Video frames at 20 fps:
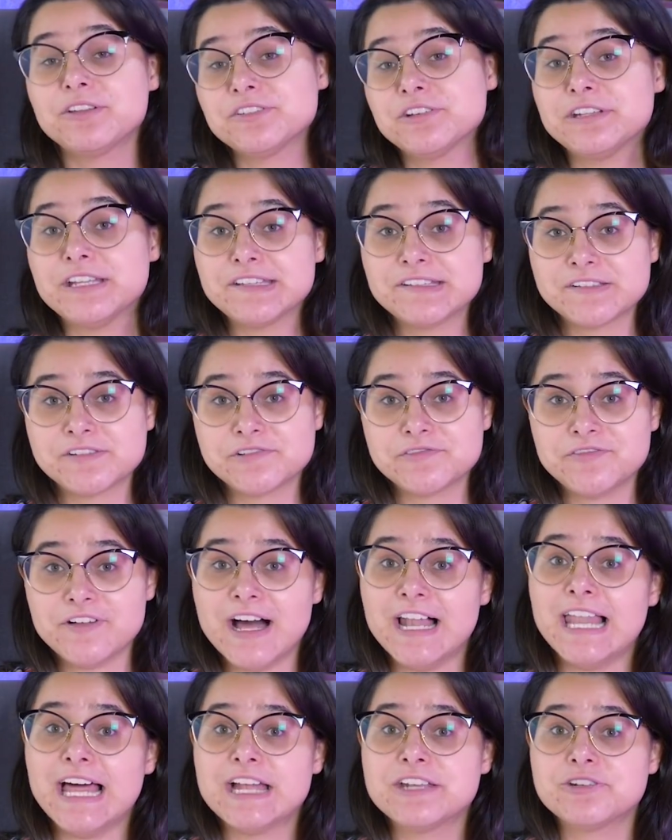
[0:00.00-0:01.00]
isso eu decidi
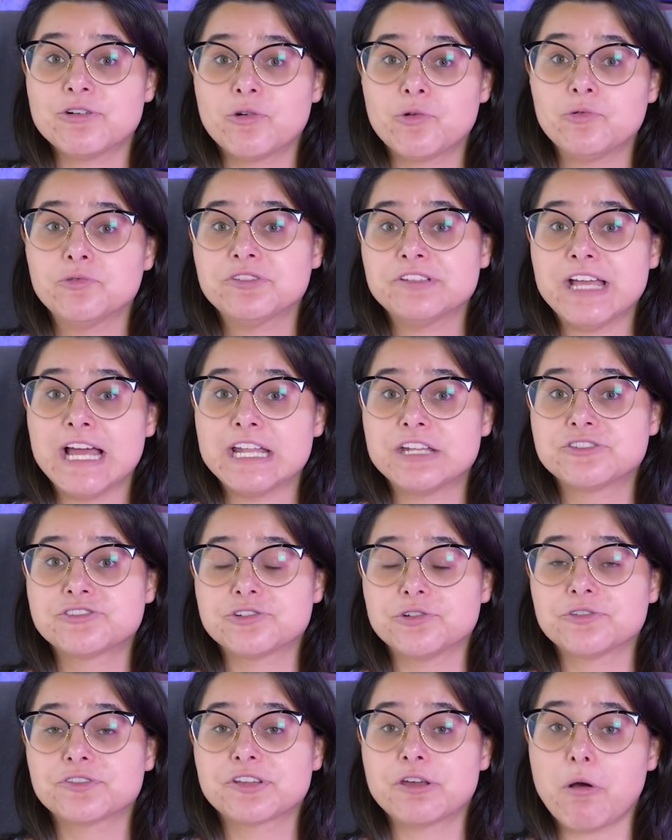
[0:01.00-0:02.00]
falar de alguns reality
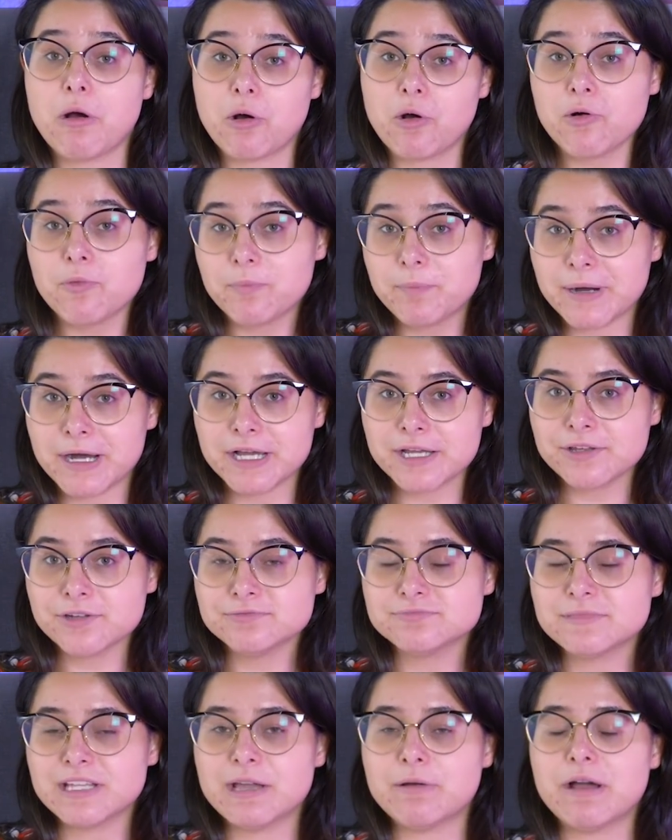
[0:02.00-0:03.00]
shows que eu
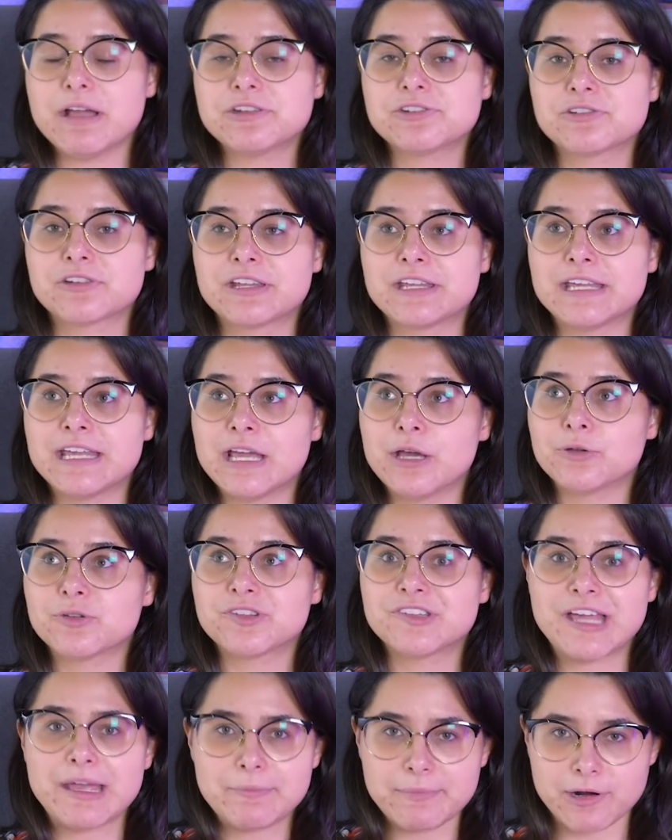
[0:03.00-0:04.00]
acompanho. Eu acho que eu
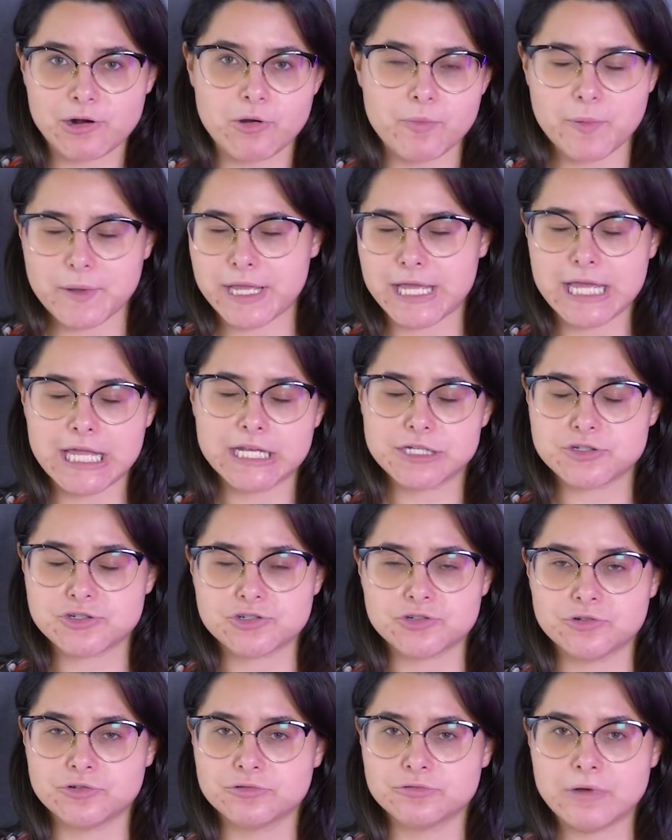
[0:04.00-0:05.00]
sempre acompanho reality
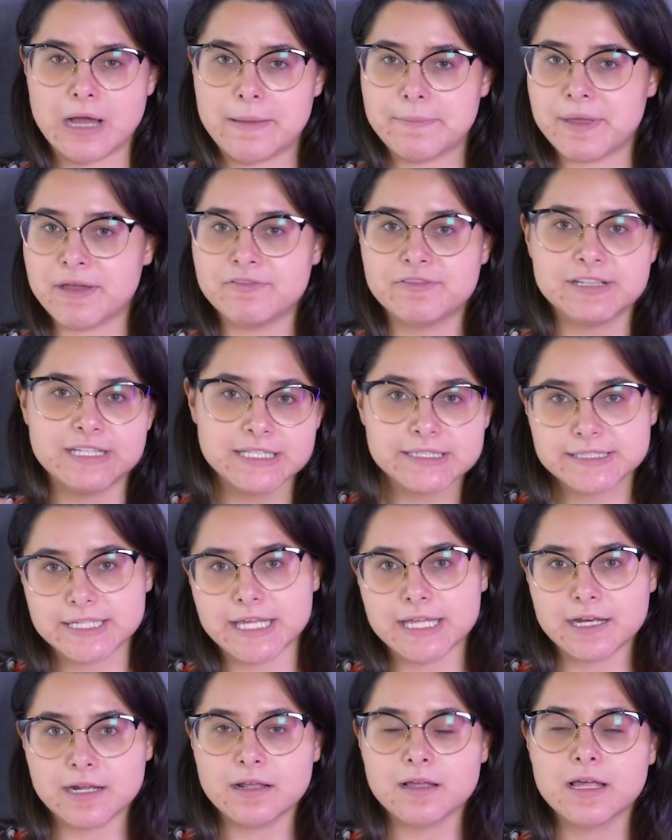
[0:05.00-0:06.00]
show a minha vida
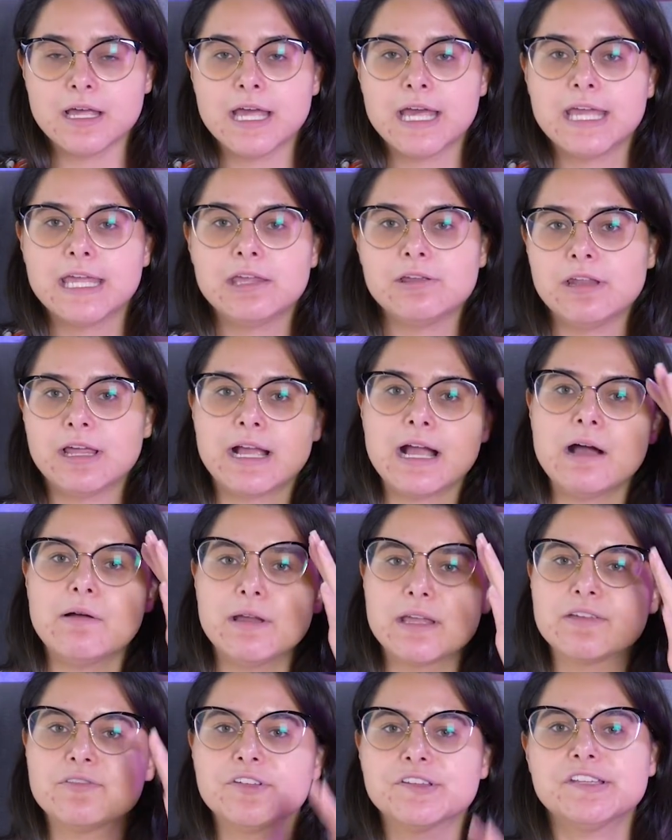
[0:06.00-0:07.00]
inteira. E o legal
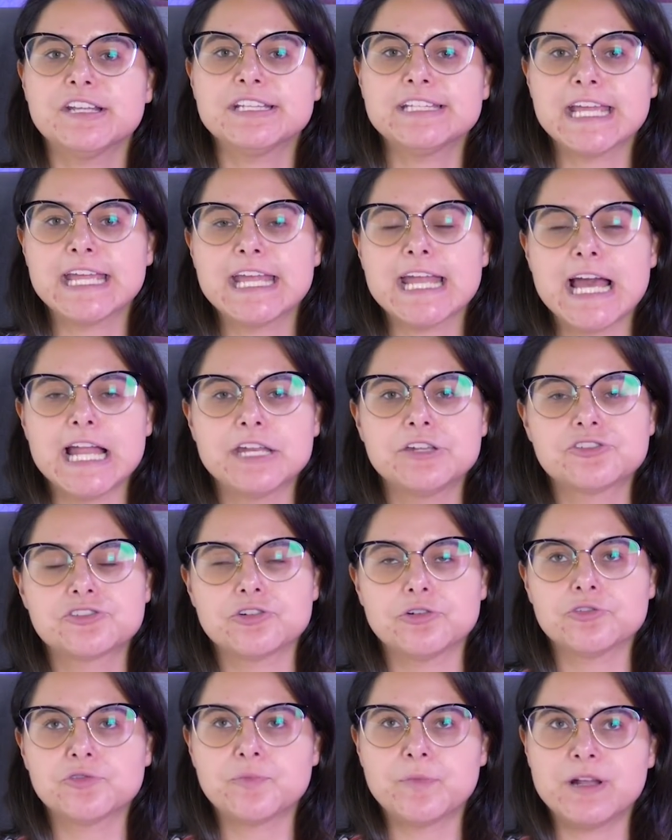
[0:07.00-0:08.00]
é que você tem reality
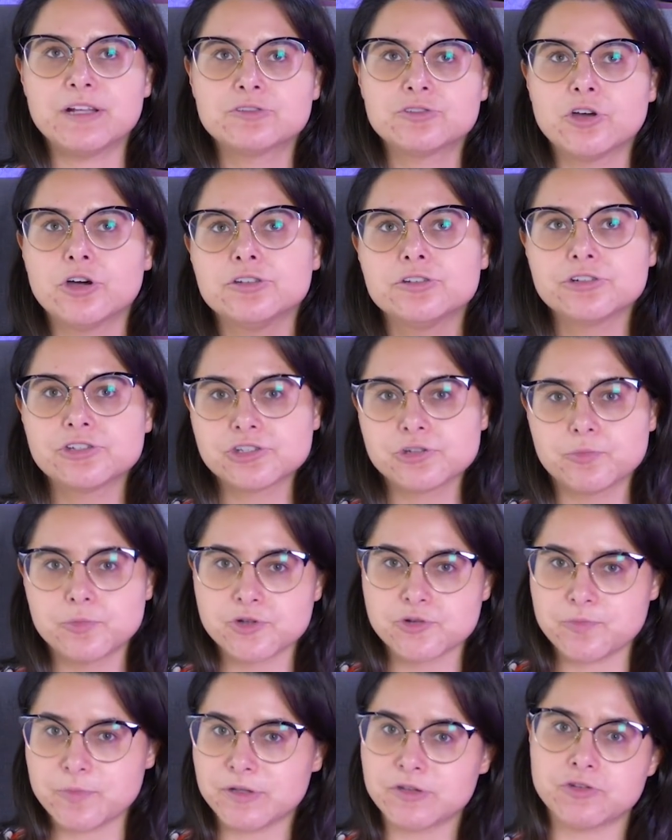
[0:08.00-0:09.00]
shows para todo tipo
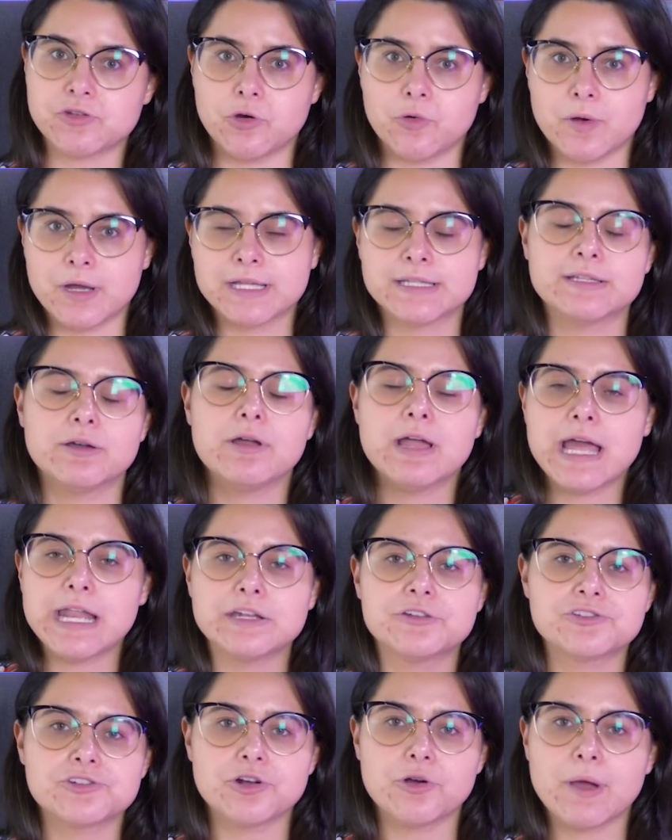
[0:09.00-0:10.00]
de pessoa. Então
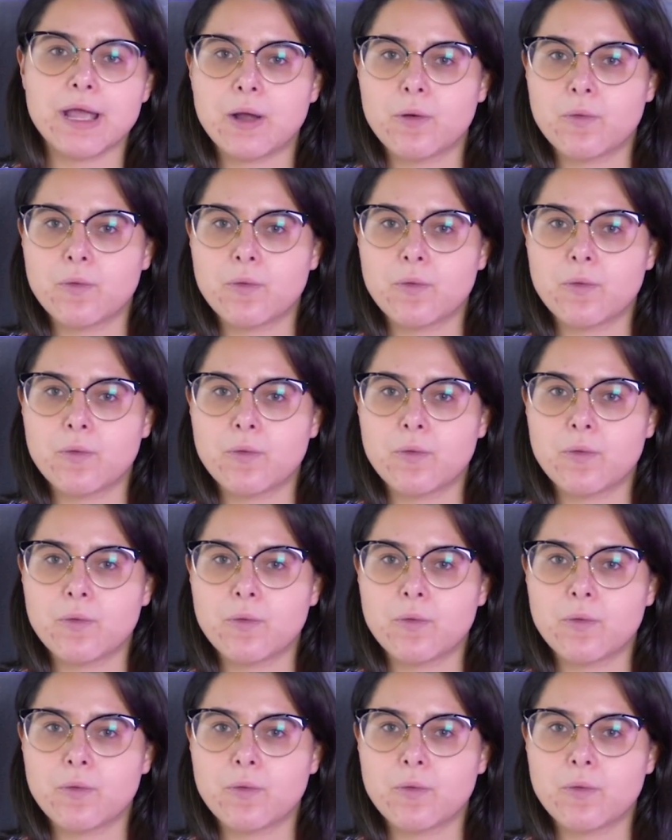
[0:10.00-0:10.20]
reality show é